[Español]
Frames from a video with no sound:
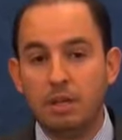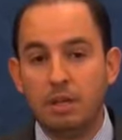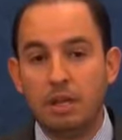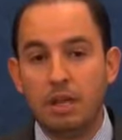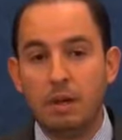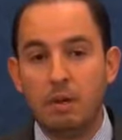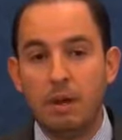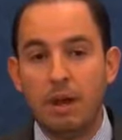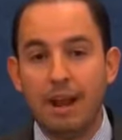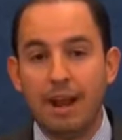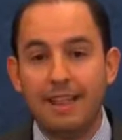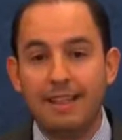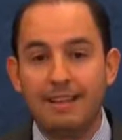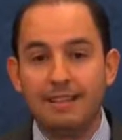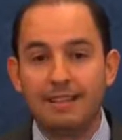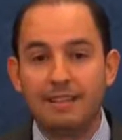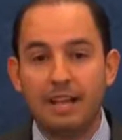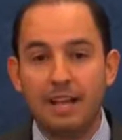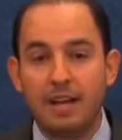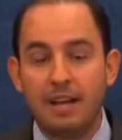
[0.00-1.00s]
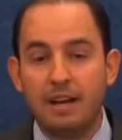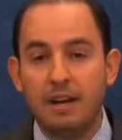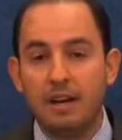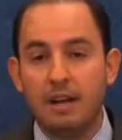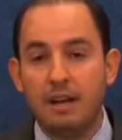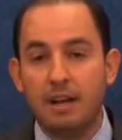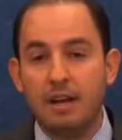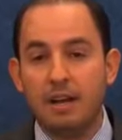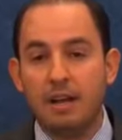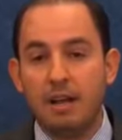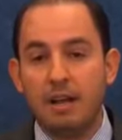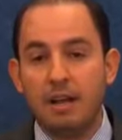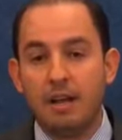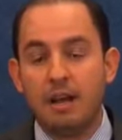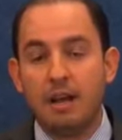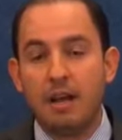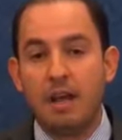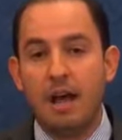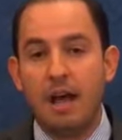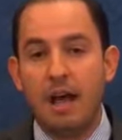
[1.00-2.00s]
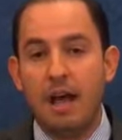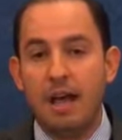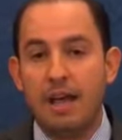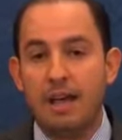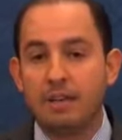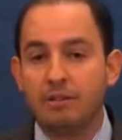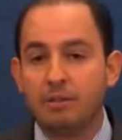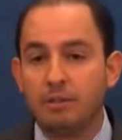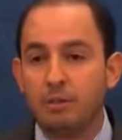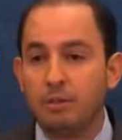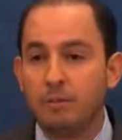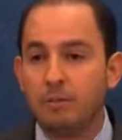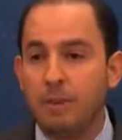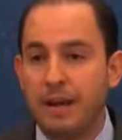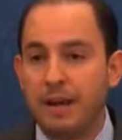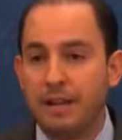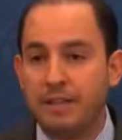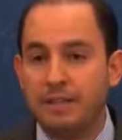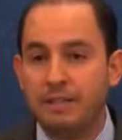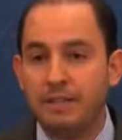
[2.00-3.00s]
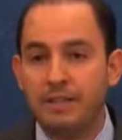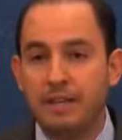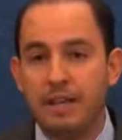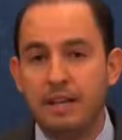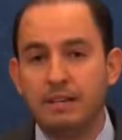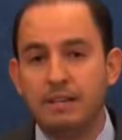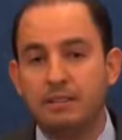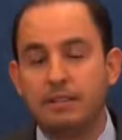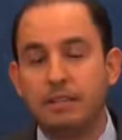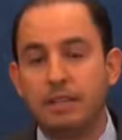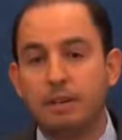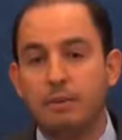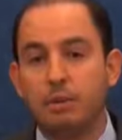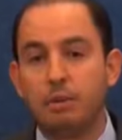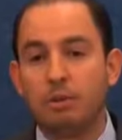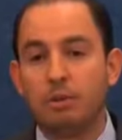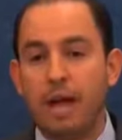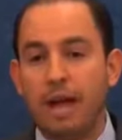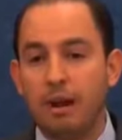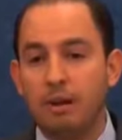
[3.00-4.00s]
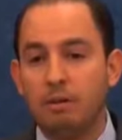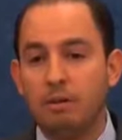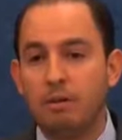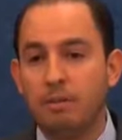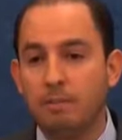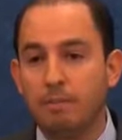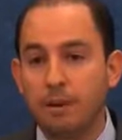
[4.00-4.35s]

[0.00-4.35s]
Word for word: Quiero agradecer a esos panistas que votaron,